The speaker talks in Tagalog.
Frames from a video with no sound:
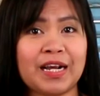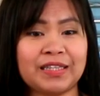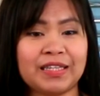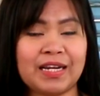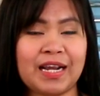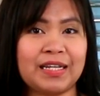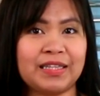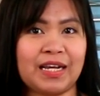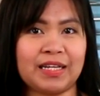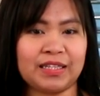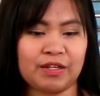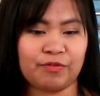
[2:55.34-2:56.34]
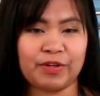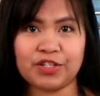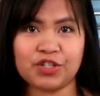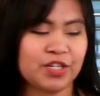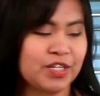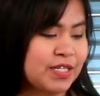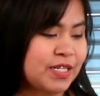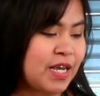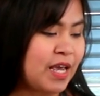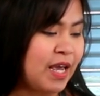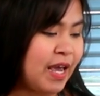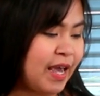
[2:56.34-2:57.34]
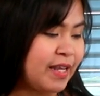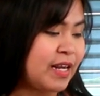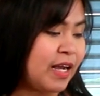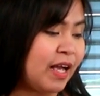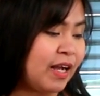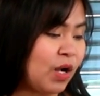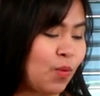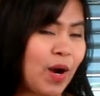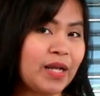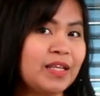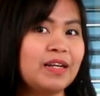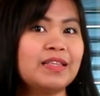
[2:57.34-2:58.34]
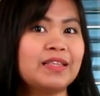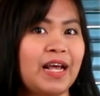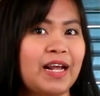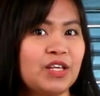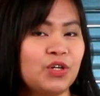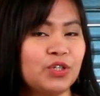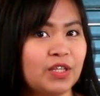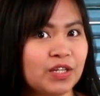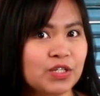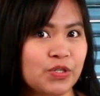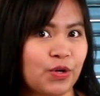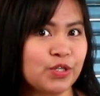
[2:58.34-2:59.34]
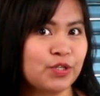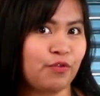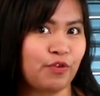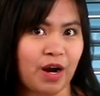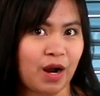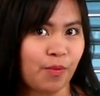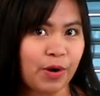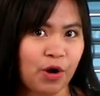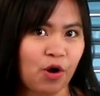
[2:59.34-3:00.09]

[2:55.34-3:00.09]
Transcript: na natin lahat ng ating veggies. And nakagawa na rin tayo ng sauce for our